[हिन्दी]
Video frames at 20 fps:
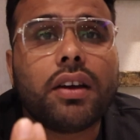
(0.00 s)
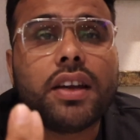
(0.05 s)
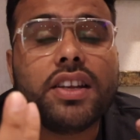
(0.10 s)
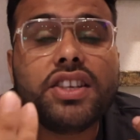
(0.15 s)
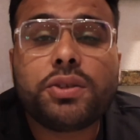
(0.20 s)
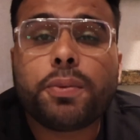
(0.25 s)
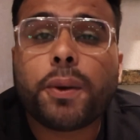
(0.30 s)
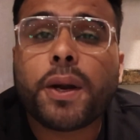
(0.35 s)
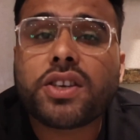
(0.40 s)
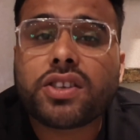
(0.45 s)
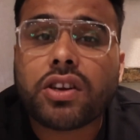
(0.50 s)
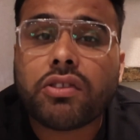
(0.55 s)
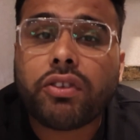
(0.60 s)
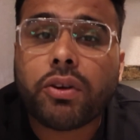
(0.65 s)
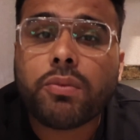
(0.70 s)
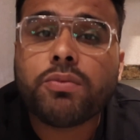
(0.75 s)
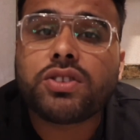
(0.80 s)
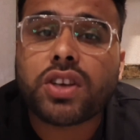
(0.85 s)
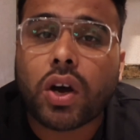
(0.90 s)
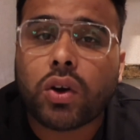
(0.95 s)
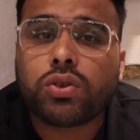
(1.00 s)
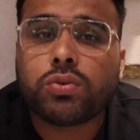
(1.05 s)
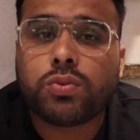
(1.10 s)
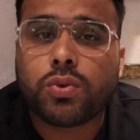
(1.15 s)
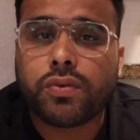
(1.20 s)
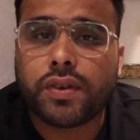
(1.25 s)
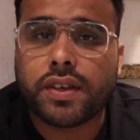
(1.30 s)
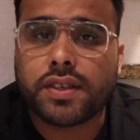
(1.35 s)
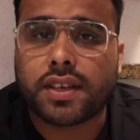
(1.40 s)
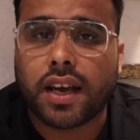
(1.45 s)
इंस्पिरेशन फ्रॉम साउथ
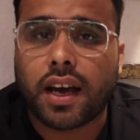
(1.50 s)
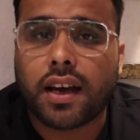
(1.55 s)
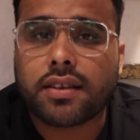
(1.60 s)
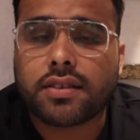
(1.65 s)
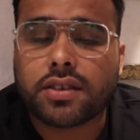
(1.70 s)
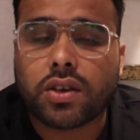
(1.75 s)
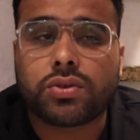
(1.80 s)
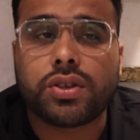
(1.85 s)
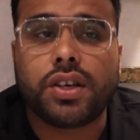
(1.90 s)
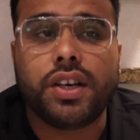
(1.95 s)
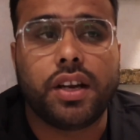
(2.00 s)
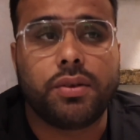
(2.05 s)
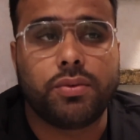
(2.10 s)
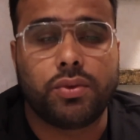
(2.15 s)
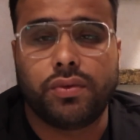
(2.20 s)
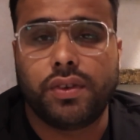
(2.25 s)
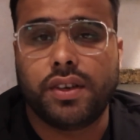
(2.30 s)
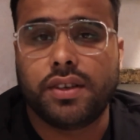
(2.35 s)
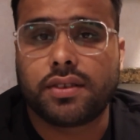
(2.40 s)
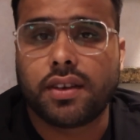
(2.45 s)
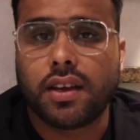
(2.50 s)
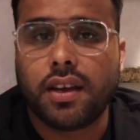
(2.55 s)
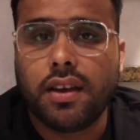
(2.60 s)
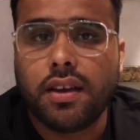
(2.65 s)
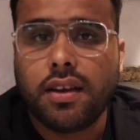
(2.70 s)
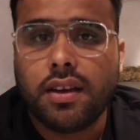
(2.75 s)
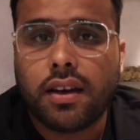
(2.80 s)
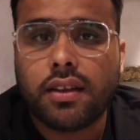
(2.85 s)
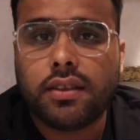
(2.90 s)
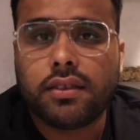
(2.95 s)
मूवीज़ यार साउथ इंडियन
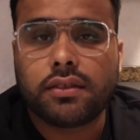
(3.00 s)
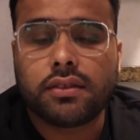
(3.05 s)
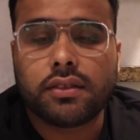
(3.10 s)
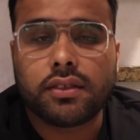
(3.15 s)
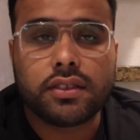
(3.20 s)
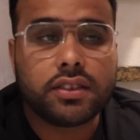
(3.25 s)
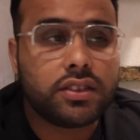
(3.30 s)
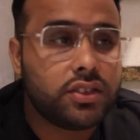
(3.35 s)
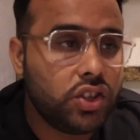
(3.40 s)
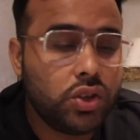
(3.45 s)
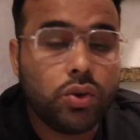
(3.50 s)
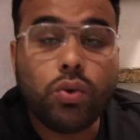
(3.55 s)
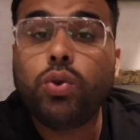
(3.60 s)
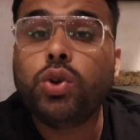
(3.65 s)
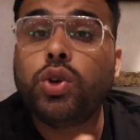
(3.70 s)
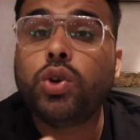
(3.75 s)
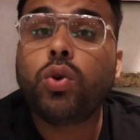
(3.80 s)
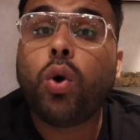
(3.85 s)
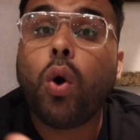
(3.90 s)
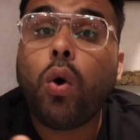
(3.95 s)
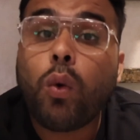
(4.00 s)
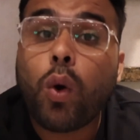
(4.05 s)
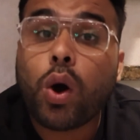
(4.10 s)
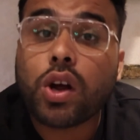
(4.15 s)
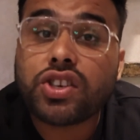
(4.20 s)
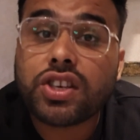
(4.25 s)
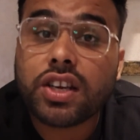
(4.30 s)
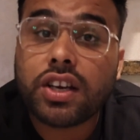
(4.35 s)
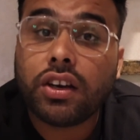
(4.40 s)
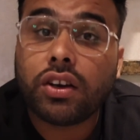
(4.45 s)
मूवीज़ यू यू गो
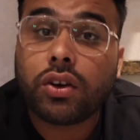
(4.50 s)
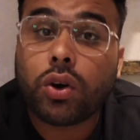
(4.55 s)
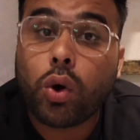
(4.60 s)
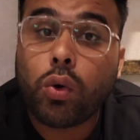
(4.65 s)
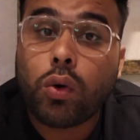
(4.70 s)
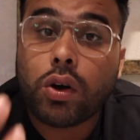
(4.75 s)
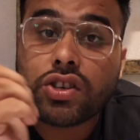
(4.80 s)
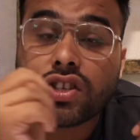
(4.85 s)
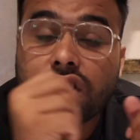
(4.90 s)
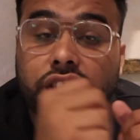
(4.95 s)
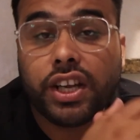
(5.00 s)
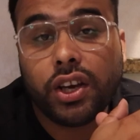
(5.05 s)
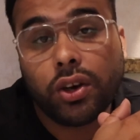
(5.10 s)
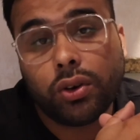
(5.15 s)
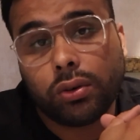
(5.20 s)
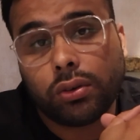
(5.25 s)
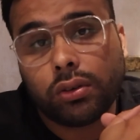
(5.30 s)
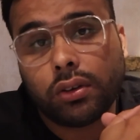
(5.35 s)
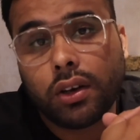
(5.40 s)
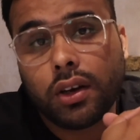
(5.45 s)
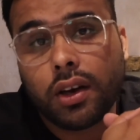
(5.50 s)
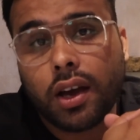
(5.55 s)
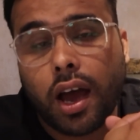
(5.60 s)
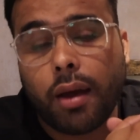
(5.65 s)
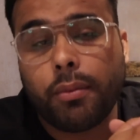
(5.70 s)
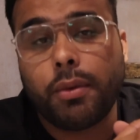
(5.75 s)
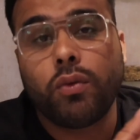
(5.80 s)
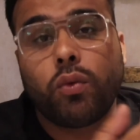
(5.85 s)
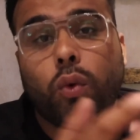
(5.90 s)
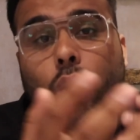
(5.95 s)
वॉच इन गो वॉच लियो
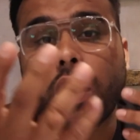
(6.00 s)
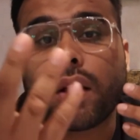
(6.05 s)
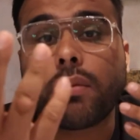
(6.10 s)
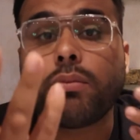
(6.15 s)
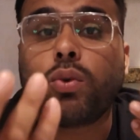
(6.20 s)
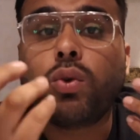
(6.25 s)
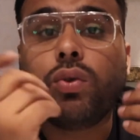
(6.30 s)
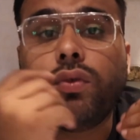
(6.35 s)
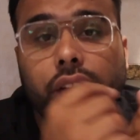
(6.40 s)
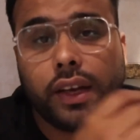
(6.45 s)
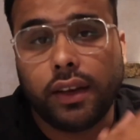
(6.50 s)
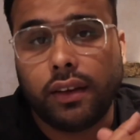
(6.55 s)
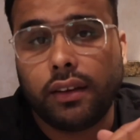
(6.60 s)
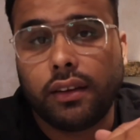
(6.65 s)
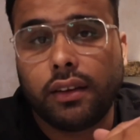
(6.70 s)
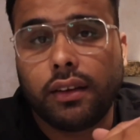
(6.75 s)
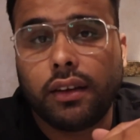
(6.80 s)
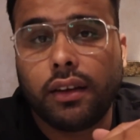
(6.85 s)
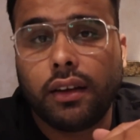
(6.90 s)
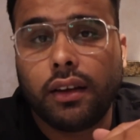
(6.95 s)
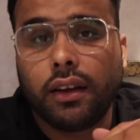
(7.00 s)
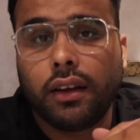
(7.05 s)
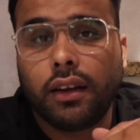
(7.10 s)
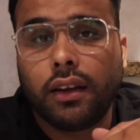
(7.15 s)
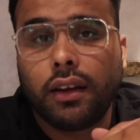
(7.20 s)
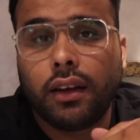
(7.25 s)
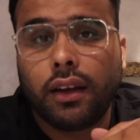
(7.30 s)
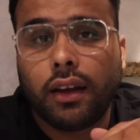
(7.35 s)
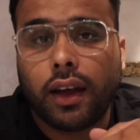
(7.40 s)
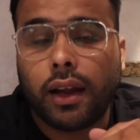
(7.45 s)
आई मीन वॉट अ मूवी
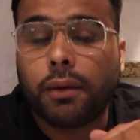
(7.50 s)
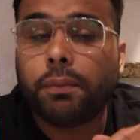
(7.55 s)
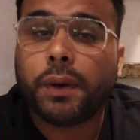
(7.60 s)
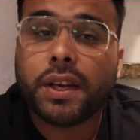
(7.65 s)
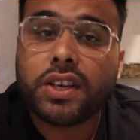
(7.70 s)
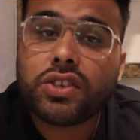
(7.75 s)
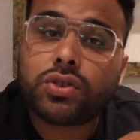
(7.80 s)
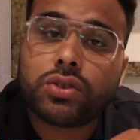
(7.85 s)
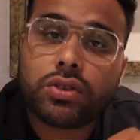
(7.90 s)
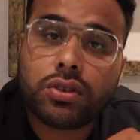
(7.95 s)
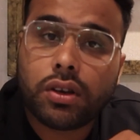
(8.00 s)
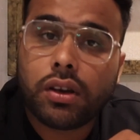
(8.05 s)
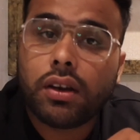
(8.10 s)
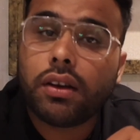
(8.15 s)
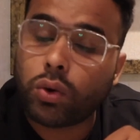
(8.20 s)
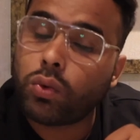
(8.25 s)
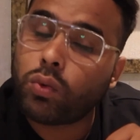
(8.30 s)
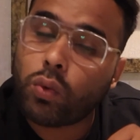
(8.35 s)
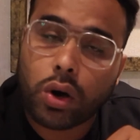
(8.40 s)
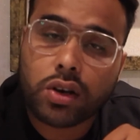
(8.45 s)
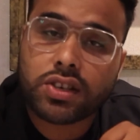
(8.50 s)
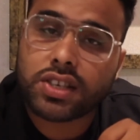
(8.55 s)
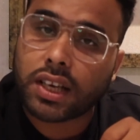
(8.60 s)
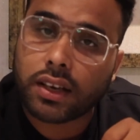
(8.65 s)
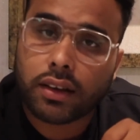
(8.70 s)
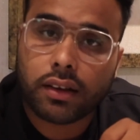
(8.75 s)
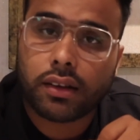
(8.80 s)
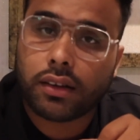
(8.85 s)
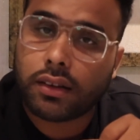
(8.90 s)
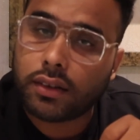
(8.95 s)
एंड प्लीज़ डोंट वॉच
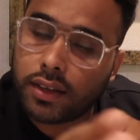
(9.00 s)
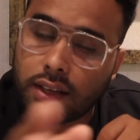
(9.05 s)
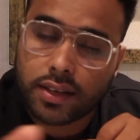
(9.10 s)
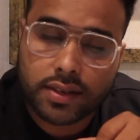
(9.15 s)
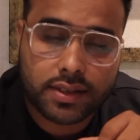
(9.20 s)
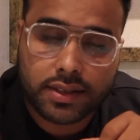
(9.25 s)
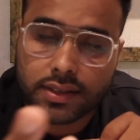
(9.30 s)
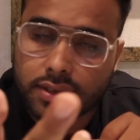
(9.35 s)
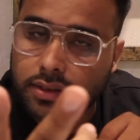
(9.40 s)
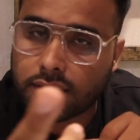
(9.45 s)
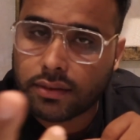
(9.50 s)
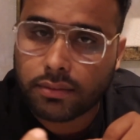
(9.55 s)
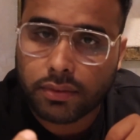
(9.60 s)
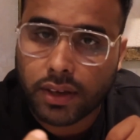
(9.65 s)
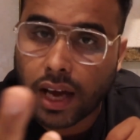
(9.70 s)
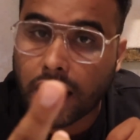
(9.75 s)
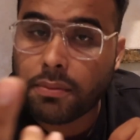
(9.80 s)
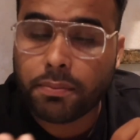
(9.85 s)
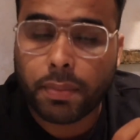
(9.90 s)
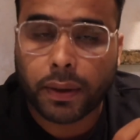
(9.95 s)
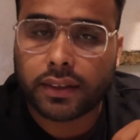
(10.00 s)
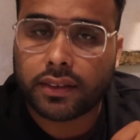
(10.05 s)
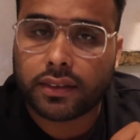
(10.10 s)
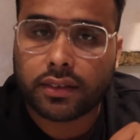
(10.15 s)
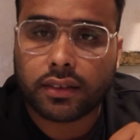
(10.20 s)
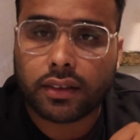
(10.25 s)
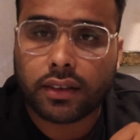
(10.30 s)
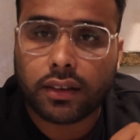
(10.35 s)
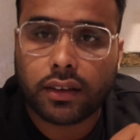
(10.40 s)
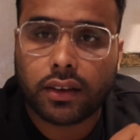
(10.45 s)
दिस गणपत
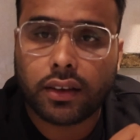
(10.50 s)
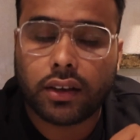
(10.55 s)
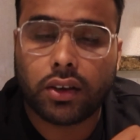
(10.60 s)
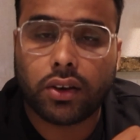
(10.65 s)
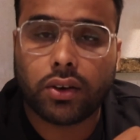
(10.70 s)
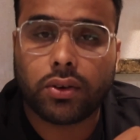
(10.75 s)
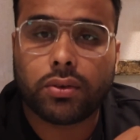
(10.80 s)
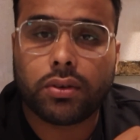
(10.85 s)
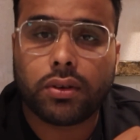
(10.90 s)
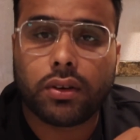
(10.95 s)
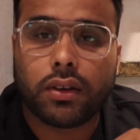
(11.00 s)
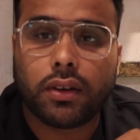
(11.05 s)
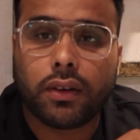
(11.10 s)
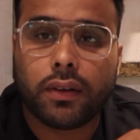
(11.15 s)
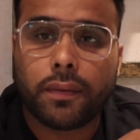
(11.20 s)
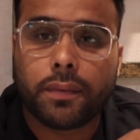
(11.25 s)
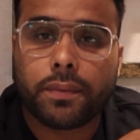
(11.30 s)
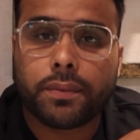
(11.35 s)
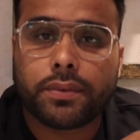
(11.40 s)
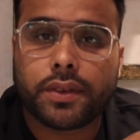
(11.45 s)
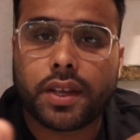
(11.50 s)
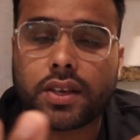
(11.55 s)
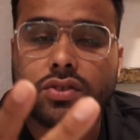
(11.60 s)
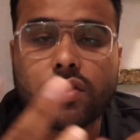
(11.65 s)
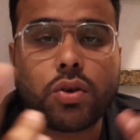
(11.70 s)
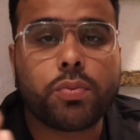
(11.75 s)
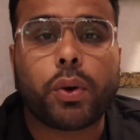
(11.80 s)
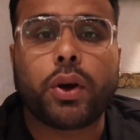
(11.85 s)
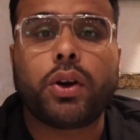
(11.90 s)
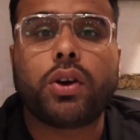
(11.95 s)
नो दर इज
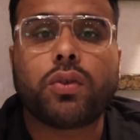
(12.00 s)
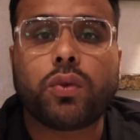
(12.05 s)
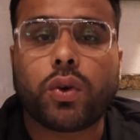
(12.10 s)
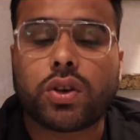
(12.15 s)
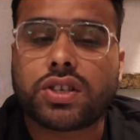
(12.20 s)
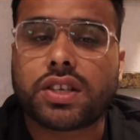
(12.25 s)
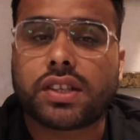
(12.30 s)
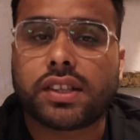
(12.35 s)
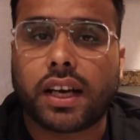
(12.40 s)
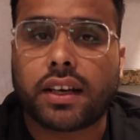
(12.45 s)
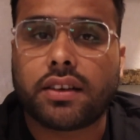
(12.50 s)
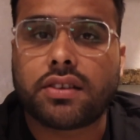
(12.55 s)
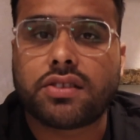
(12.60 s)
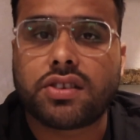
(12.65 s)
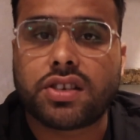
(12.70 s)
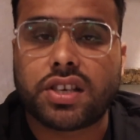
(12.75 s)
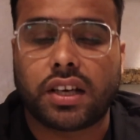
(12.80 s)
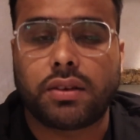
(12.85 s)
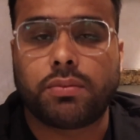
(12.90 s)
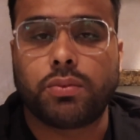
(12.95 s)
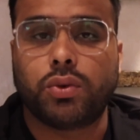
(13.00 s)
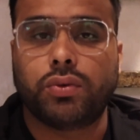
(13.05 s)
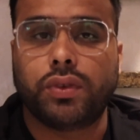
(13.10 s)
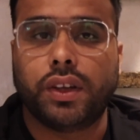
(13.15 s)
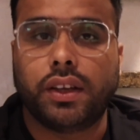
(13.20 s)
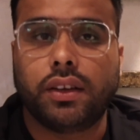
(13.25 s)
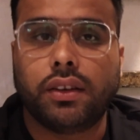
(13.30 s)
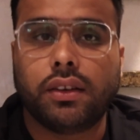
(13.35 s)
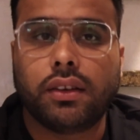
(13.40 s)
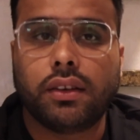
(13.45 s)
नो पॉइंट ऑफ वॉचिंग दैट शिट
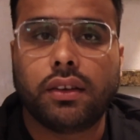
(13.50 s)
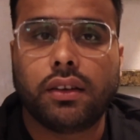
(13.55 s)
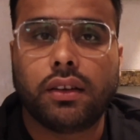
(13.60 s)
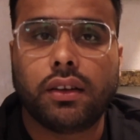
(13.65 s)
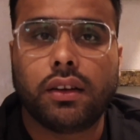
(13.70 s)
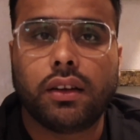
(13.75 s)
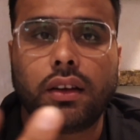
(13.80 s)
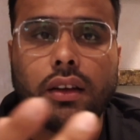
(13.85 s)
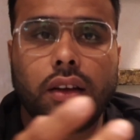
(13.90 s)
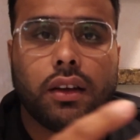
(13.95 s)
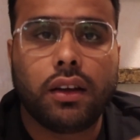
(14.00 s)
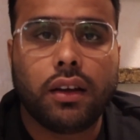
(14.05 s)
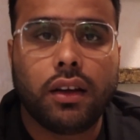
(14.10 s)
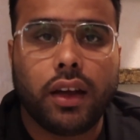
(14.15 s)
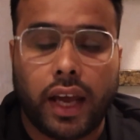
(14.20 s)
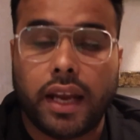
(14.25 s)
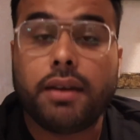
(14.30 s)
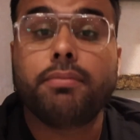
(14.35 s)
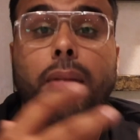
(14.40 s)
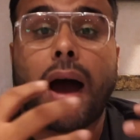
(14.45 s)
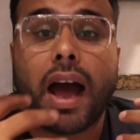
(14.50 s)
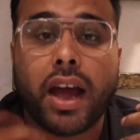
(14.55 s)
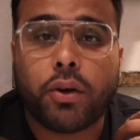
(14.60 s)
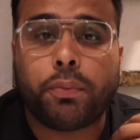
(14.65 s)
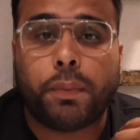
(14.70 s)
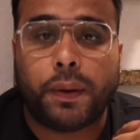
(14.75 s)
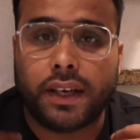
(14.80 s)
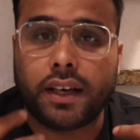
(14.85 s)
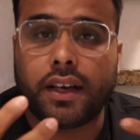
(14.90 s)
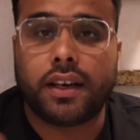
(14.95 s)
मूवी in my
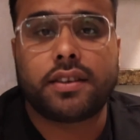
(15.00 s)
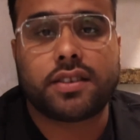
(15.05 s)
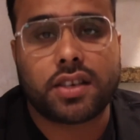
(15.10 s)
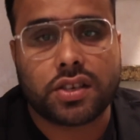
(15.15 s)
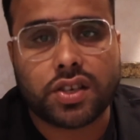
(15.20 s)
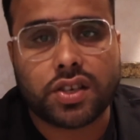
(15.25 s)
opinion, it's a